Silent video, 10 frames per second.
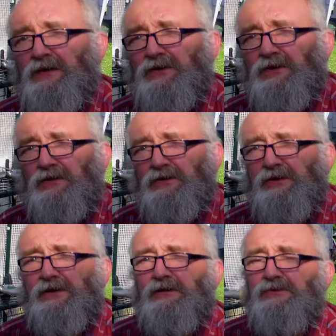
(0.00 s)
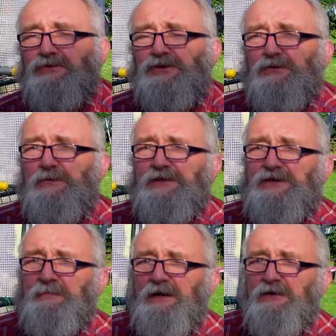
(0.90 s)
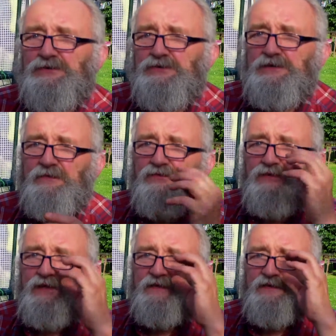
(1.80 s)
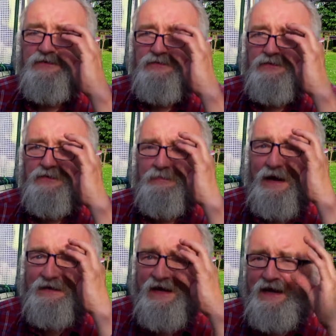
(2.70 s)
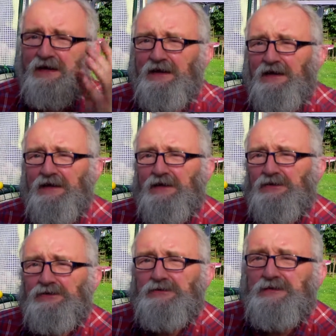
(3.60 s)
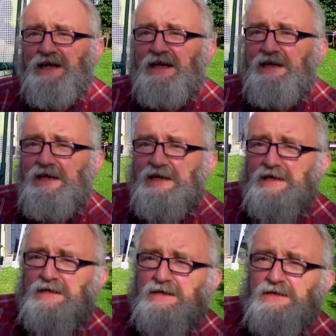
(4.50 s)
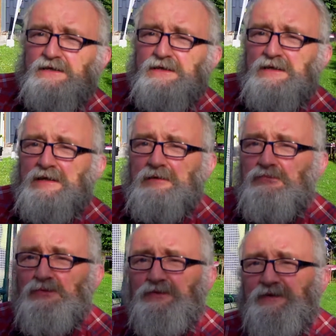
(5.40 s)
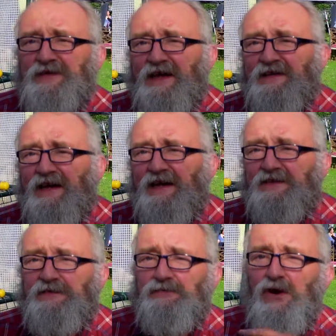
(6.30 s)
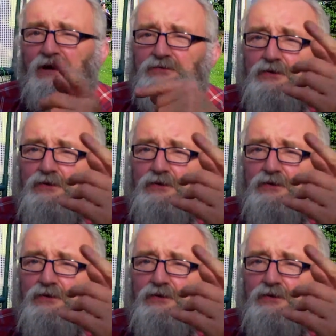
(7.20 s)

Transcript: Donc aujourd'hui, je n'ai pas grand chose à vous dire, sinon que ce matin, je suis allé pour ceux que ça intéresse, voir